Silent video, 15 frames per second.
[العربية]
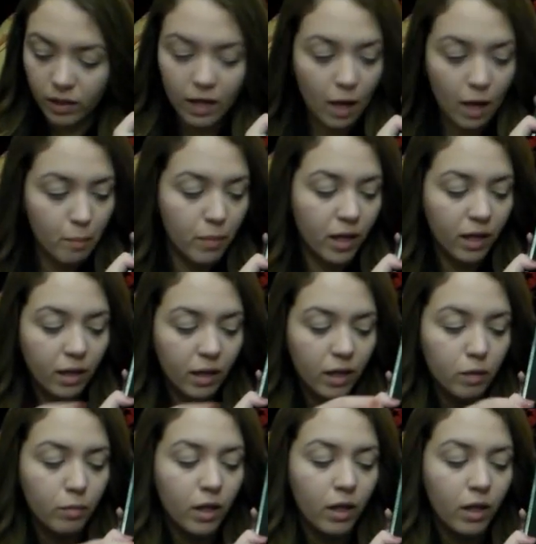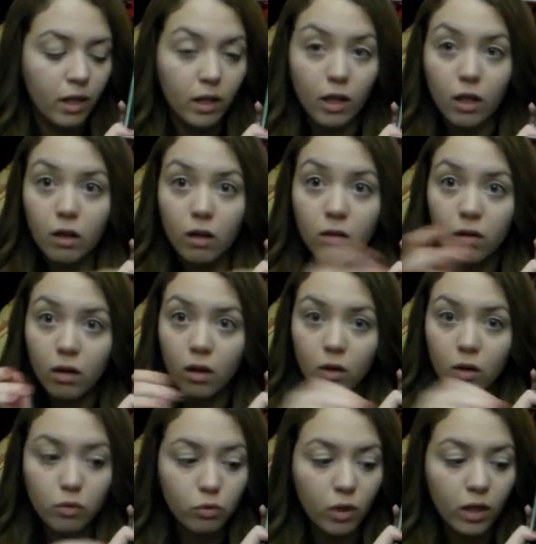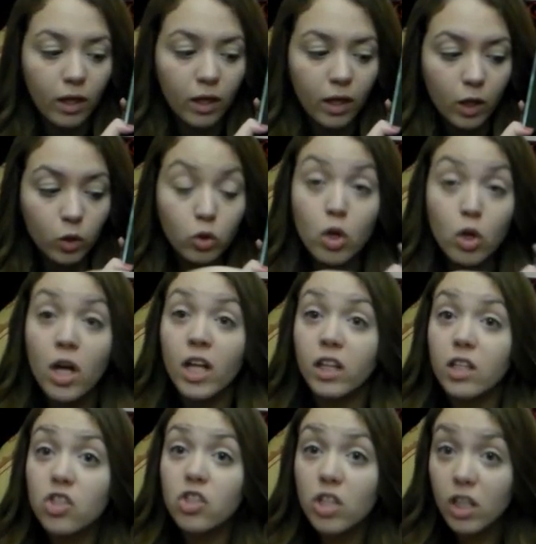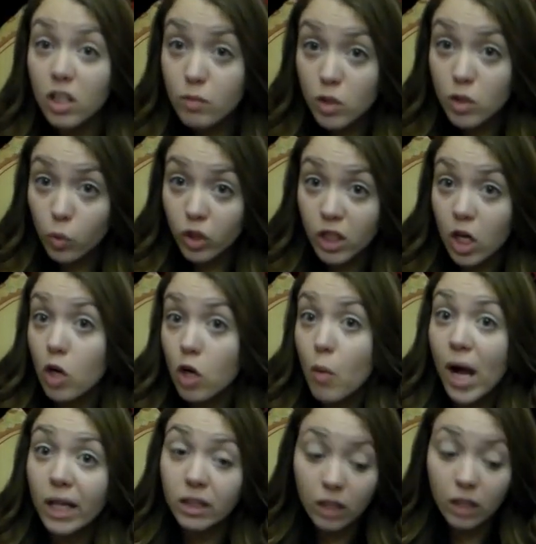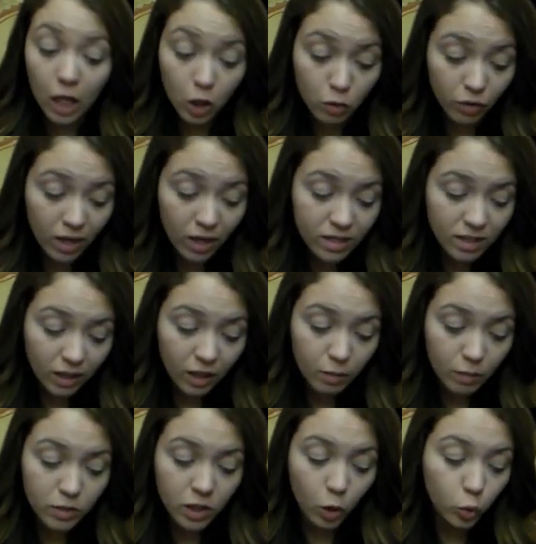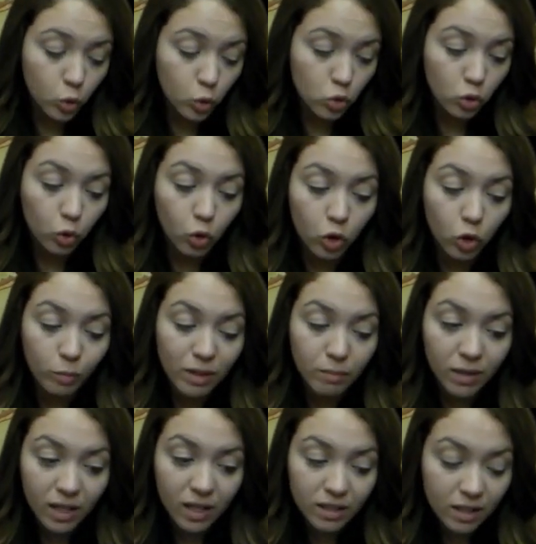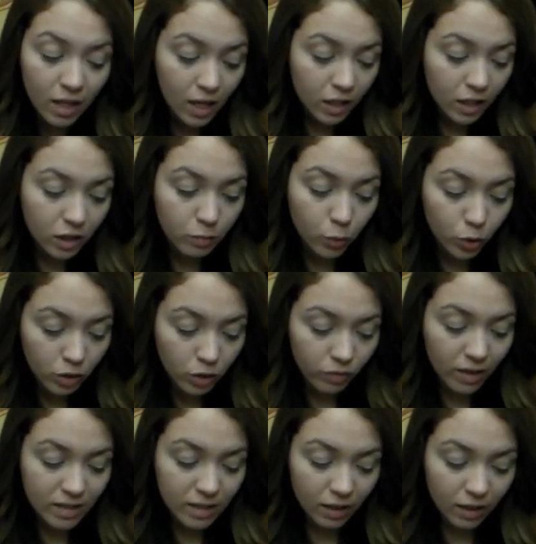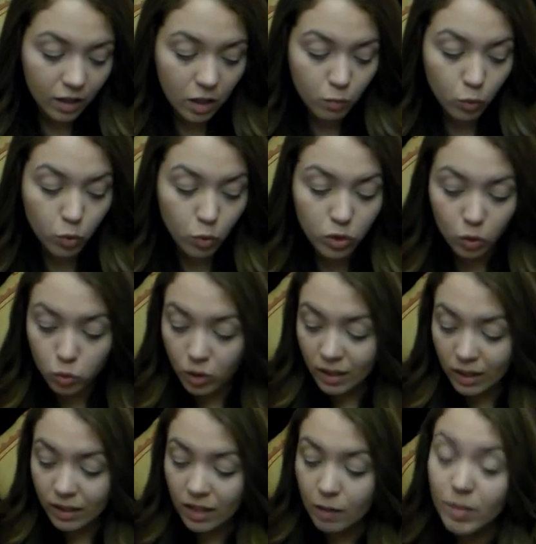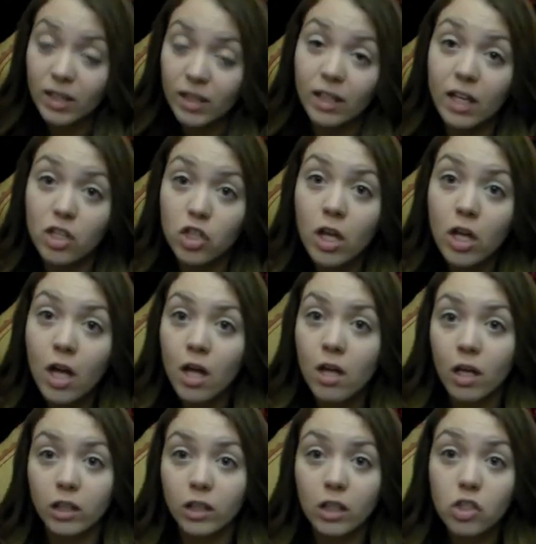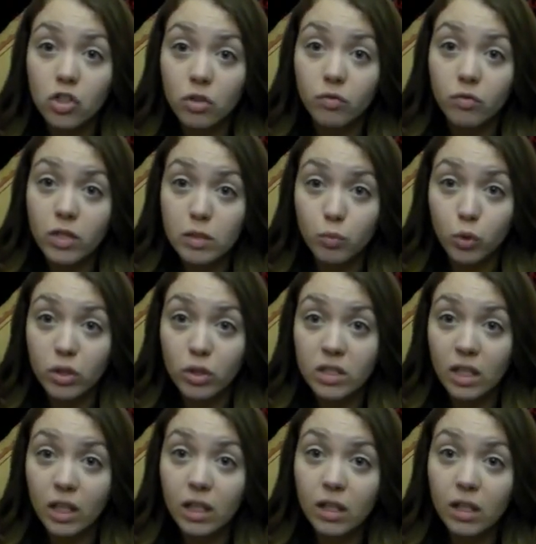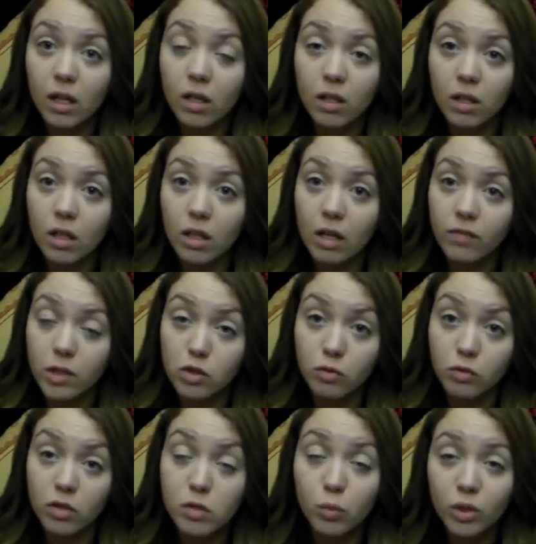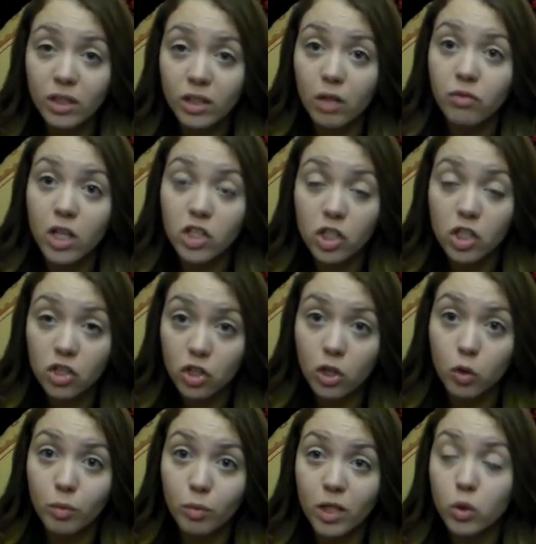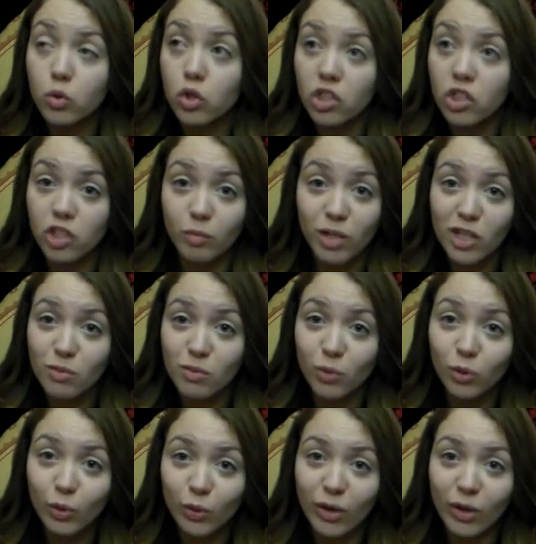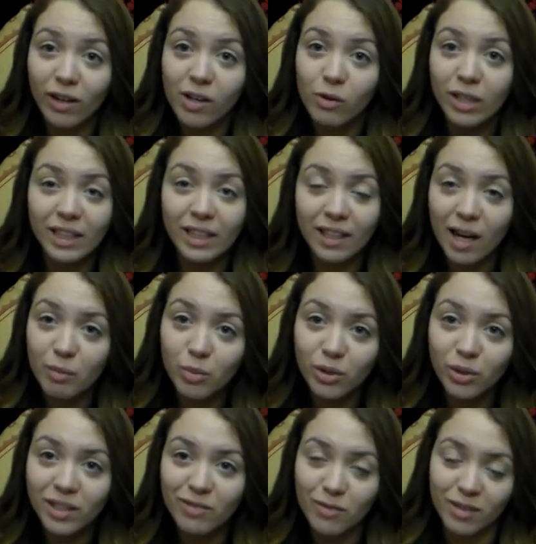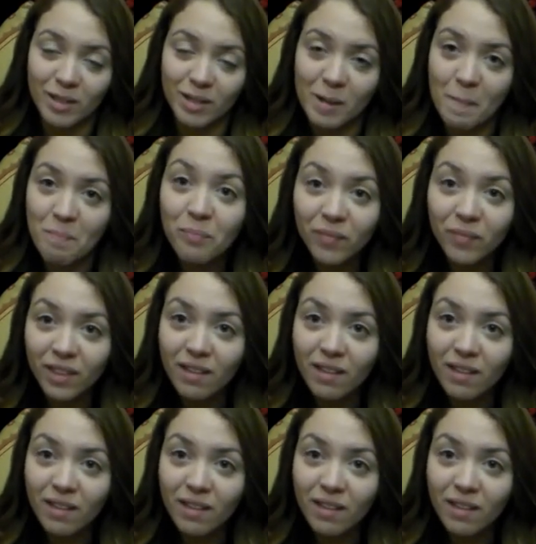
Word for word: كاين حبه هربها هي راه فوالا هادو ديجا راني مصورتها لكم وحطيتها لكم في الانستغرام تاعي وتوجور نقول لكم البنات تبعوني في الانستغرام وسختو هاد الايامات علاش خاطرش الفيسبوك تاعي راه لافاج فيسبوك تاعي فيها شاشره وبنات والشاشره ما يحشموا يدخلوا هكا ولا يدير ابوني في